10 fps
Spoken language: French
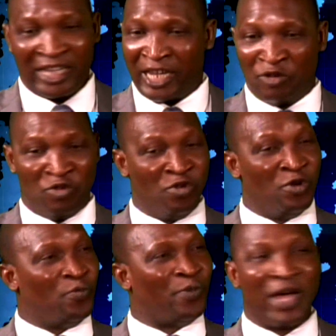
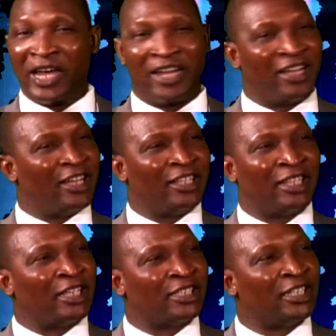nulle part
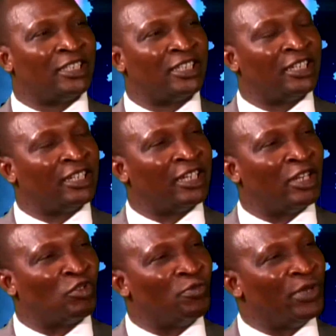dans cette euh,
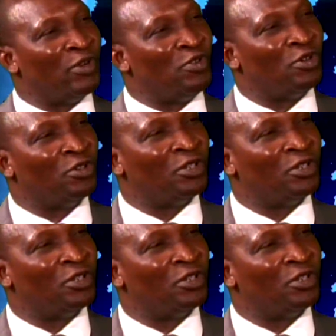rébellion,